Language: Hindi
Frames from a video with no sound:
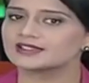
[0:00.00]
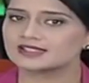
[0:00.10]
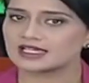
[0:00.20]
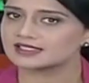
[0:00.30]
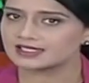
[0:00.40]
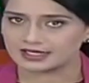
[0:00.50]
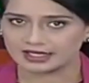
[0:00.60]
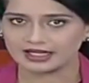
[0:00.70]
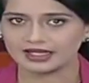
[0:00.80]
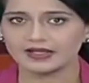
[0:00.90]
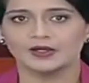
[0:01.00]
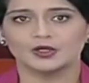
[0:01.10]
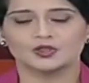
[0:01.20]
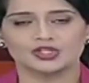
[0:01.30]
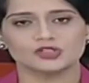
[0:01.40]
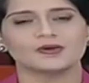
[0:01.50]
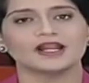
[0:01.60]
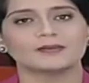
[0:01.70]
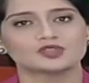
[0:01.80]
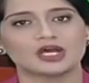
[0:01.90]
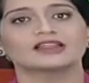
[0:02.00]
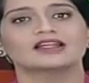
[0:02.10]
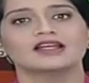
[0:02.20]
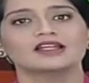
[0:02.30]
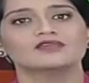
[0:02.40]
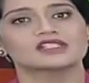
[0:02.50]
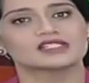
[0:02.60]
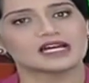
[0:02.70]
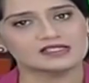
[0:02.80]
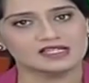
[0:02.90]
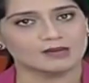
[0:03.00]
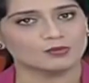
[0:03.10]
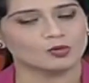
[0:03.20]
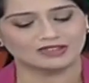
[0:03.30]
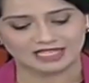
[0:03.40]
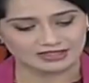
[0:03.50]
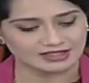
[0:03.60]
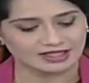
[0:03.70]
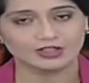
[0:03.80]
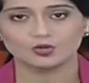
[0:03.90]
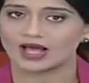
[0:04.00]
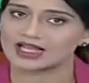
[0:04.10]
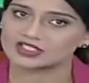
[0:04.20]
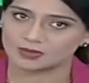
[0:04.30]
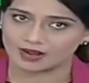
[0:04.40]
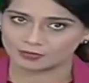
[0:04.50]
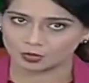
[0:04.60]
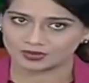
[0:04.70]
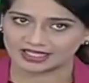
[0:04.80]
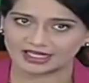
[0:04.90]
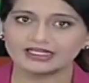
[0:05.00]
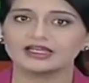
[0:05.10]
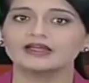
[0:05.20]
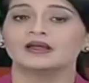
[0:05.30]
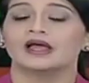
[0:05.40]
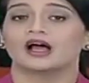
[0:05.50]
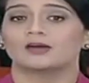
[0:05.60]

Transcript: एक साल से रहे हैं जिस पर आप चाहते हैं कि विस्तार से आपको बताते रहें तो आज हम आपको बताएंगे